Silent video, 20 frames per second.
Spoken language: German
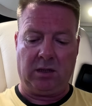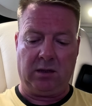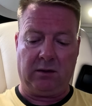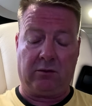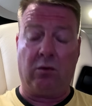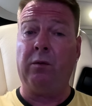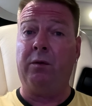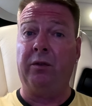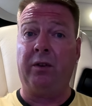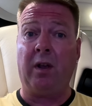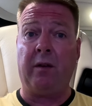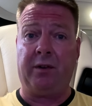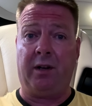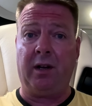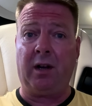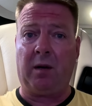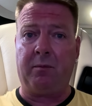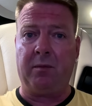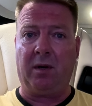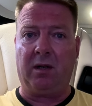das gucken wir uns einfach
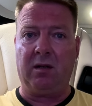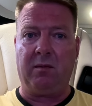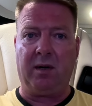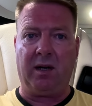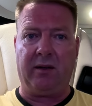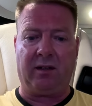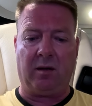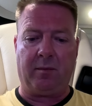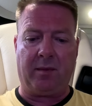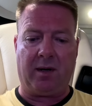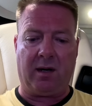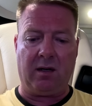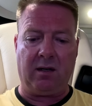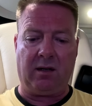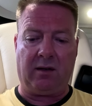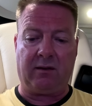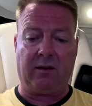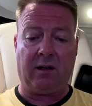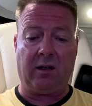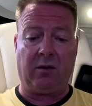direkt mal gemeinsam an.
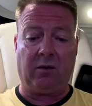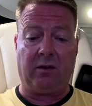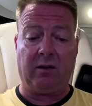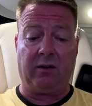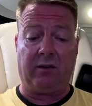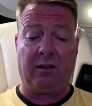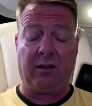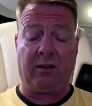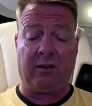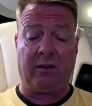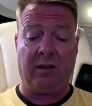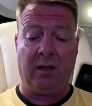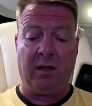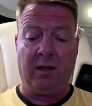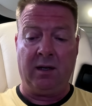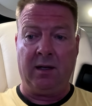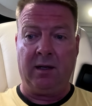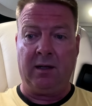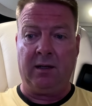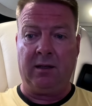Ich zeige euch das jetzt.
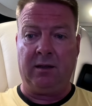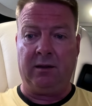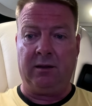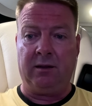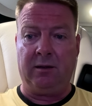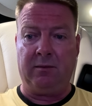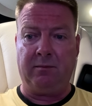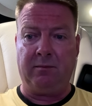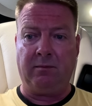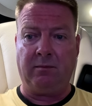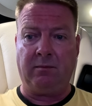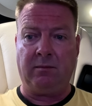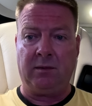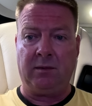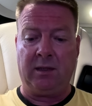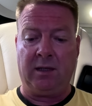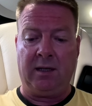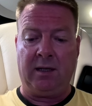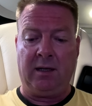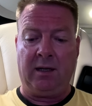Ähm,
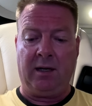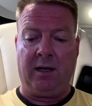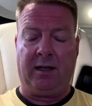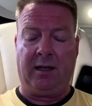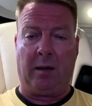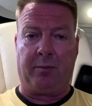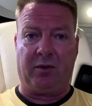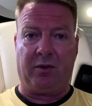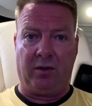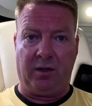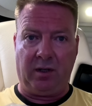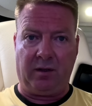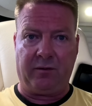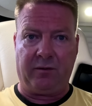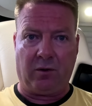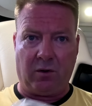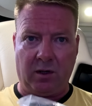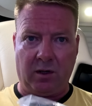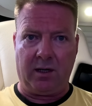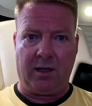ich habe es noch nicht
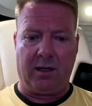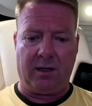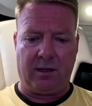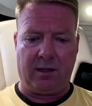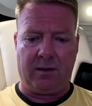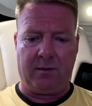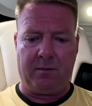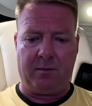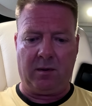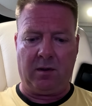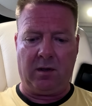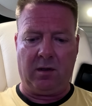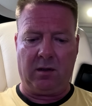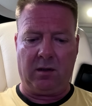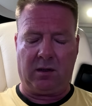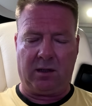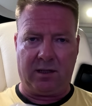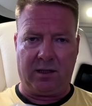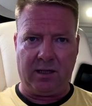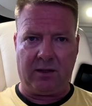vorher
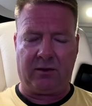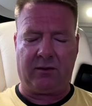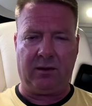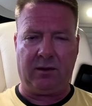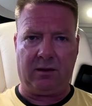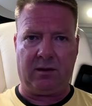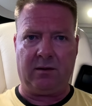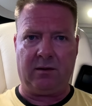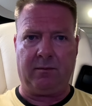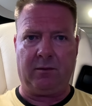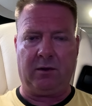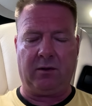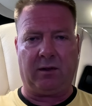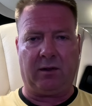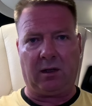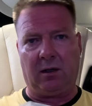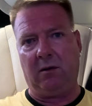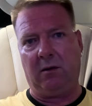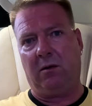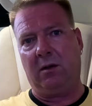getestet, das
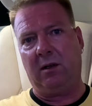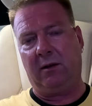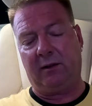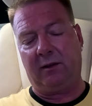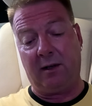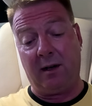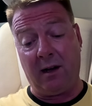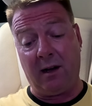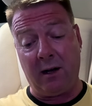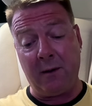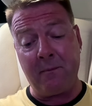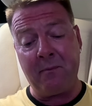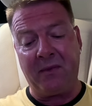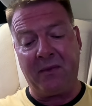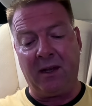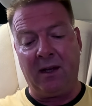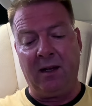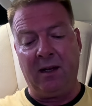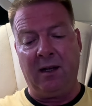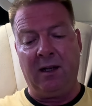sage ich auch ganz klar.
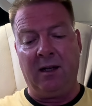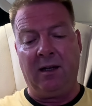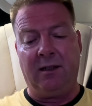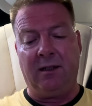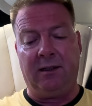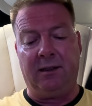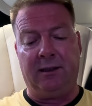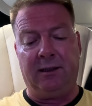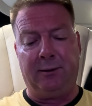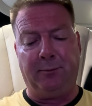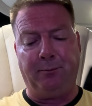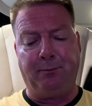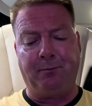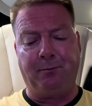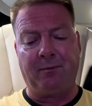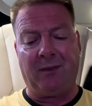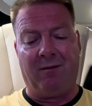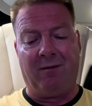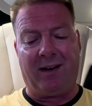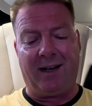
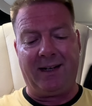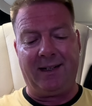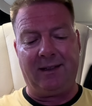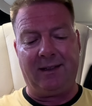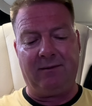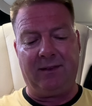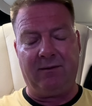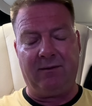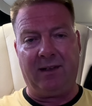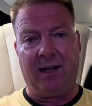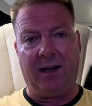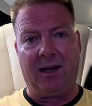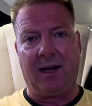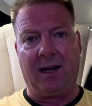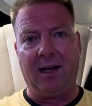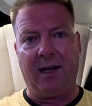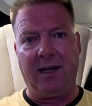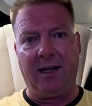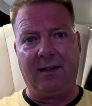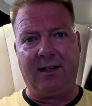Ähm, weil wenn ein
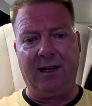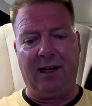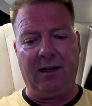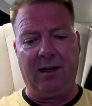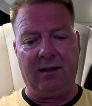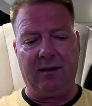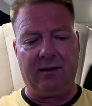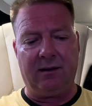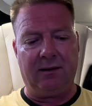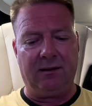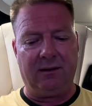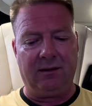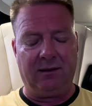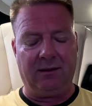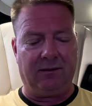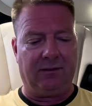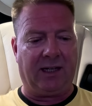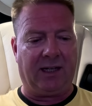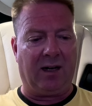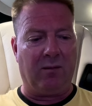Gerät gegen,
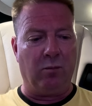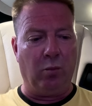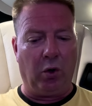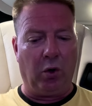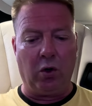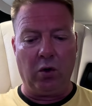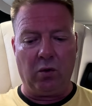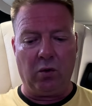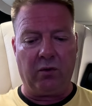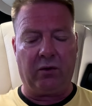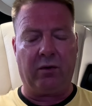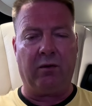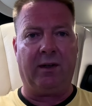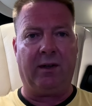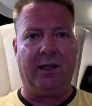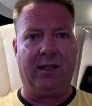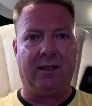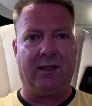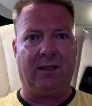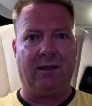gegen Mücken und so
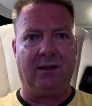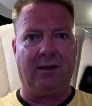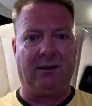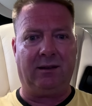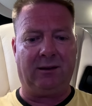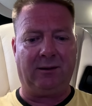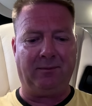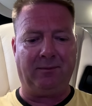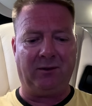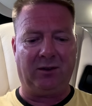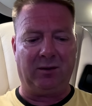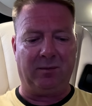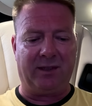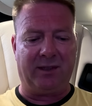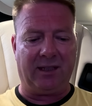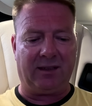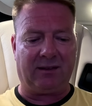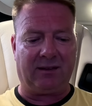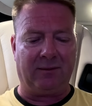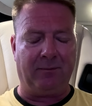weiter ähm, zum
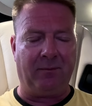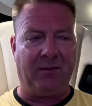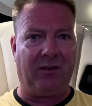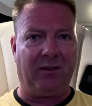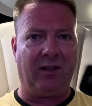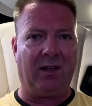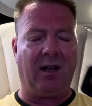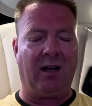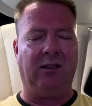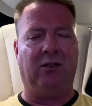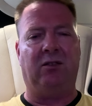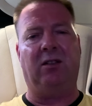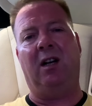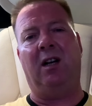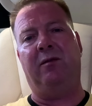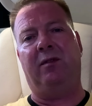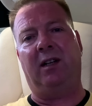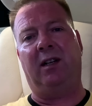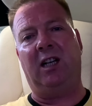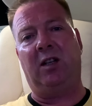Testen ist ja gar nicht so
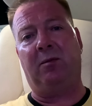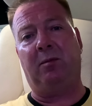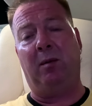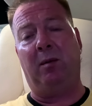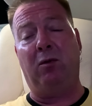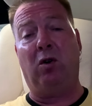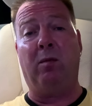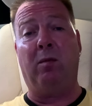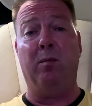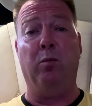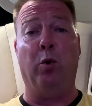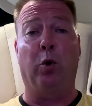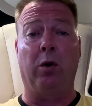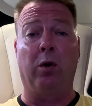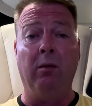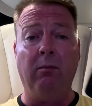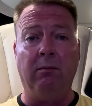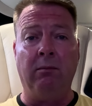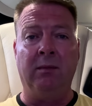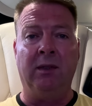einfach. Erstmal braucht man
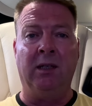Mücken